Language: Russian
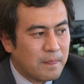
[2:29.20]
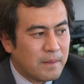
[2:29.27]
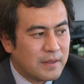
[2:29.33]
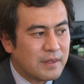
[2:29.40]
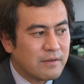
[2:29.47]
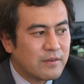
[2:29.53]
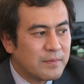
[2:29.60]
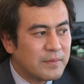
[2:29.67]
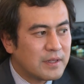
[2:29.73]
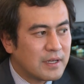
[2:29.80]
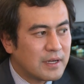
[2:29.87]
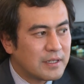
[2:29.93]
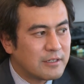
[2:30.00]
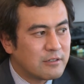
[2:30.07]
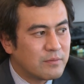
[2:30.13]
одновременно
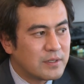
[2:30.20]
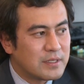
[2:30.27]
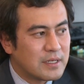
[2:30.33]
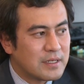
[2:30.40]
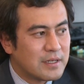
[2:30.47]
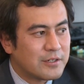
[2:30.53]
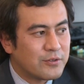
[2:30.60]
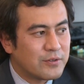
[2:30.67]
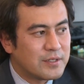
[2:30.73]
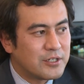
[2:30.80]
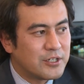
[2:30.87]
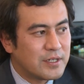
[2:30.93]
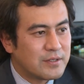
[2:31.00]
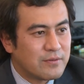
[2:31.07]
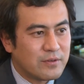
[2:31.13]
хотел бы сказать, что
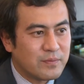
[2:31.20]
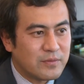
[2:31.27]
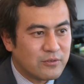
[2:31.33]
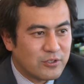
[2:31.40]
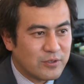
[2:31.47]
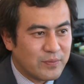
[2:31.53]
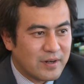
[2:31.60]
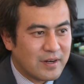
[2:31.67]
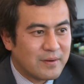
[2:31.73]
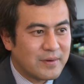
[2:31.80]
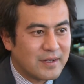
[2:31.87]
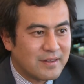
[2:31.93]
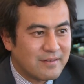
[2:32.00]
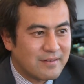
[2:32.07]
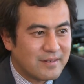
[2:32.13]
сейчас вот мы уже
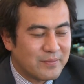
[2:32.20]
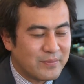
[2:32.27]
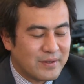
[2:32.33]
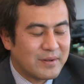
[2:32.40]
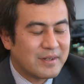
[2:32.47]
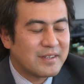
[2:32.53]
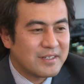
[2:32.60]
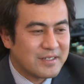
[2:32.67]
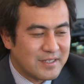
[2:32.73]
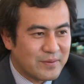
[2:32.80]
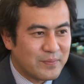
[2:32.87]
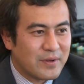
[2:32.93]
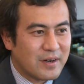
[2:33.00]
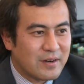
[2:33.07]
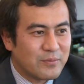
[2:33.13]
прорабатывали, практически
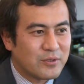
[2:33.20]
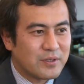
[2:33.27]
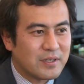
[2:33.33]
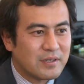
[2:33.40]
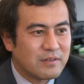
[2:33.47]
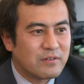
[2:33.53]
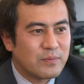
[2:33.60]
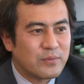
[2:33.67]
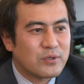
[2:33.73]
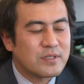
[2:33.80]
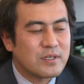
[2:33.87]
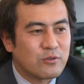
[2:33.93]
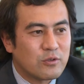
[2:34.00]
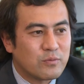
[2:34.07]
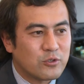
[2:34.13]
проработали вопрос
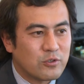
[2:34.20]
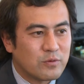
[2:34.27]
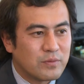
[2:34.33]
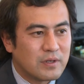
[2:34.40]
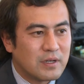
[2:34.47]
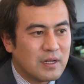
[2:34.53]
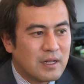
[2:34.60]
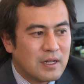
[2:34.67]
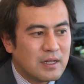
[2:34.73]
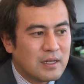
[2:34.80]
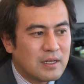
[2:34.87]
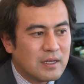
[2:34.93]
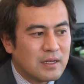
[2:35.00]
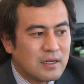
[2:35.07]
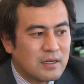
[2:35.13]
о том, чтобы
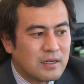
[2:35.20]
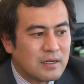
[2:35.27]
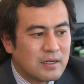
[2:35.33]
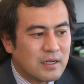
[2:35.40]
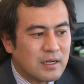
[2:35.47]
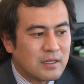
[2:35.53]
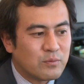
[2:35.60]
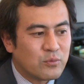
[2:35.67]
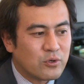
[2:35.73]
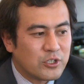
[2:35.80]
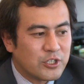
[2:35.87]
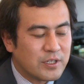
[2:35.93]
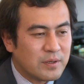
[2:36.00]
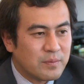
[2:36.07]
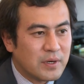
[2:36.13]

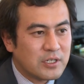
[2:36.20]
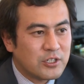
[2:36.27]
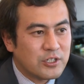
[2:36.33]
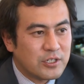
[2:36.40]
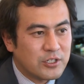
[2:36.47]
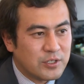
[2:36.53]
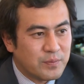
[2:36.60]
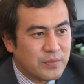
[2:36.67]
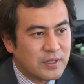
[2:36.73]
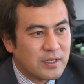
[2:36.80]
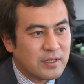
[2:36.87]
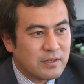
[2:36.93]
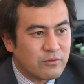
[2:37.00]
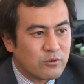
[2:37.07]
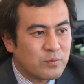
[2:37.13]
отборочные матчи и
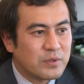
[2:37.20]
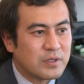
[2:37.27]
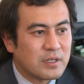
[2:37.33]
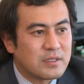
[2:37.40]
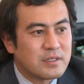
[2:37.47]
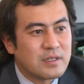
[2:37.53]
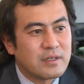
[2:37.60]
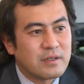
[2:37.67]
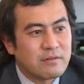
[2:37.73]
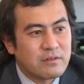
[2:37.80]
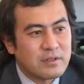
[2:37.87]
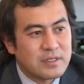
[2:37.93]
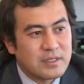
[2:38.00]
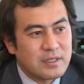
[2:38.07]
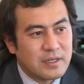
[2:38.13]
чемпионат Европы
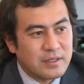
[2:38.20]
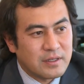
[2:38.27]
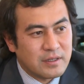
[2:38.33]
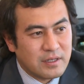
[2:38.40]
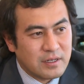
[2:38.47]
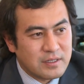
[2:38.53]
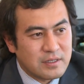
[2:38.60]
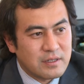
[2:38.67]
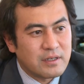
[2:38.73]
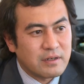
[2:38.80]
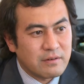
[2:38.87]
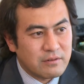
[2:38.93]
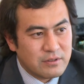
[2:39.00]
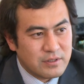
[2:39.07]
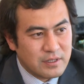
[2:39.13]
транслировались на,
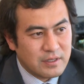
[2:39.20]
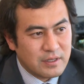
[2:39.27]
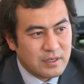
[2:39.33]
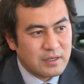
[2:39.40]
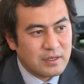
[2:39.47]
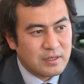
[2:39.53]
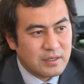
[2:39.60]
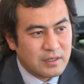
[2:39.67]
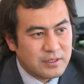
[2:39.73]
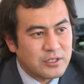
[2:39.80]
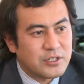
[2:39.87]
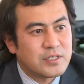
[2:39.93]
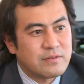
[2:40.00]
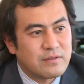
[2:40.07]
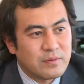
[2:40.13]
транслировался на
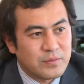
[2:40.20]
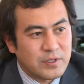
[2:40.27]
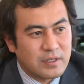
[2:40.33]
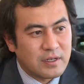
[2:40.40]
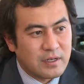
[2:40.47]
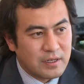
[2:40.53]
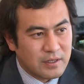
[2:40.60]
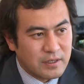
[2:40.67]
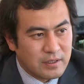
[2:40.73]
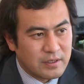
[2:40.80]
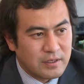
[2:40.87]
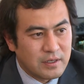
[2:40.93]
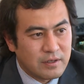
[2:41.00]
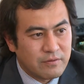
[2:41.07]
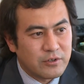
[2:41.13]
отечественном телеканале
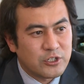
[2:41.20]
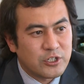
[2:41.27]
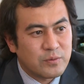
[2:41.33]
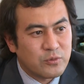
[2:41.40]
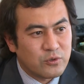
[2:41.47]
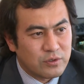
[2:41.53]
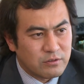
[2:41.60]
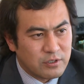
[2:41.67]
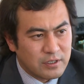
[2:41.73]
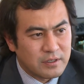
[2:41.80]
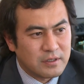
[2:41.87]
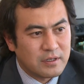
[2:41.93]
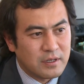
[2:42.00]
в режиме онлайн.